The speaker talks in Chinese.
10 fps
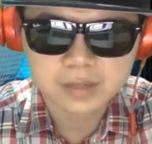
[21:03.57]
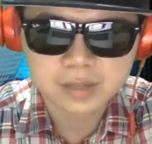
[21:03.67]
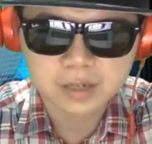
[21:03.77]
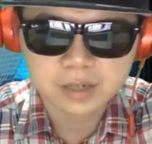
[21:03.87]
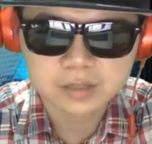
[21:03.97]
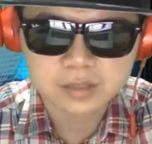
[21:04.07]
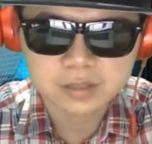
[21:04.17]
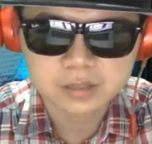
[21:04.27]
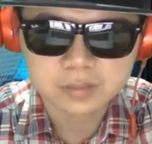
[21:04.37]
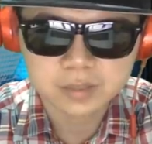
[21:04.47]
到了
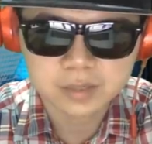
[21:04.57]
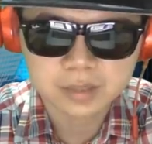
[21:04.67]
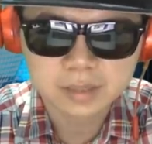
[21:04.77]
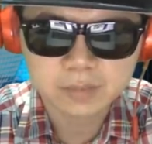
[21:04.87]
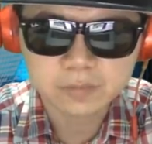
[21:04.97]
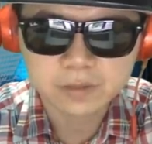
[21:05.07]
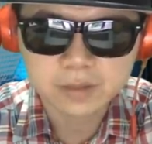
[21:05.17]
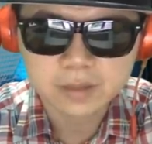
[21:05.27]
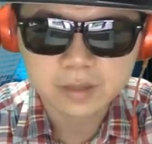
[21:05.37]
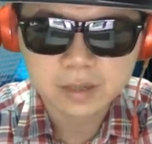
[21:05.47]
四比一的部分。
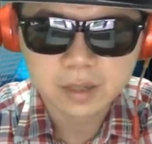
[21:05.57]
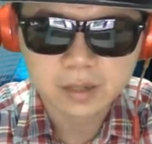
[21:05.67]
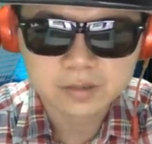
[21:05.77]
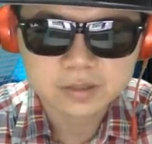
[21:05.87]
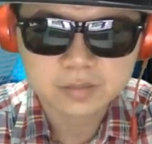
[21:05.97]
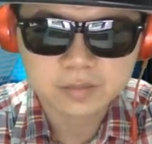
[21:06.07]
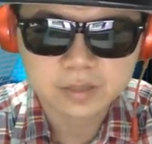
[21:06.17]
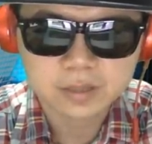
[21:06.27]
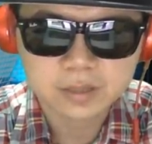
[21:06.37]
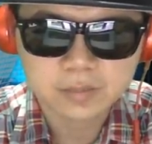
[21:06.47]
好，四比
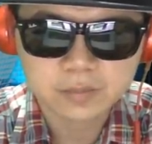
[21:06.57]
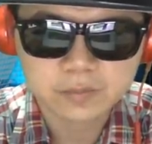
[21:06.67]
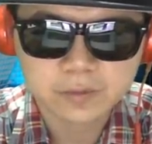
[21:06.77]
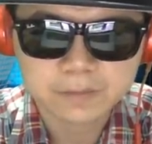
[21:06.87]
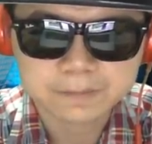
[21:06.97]
一的部分。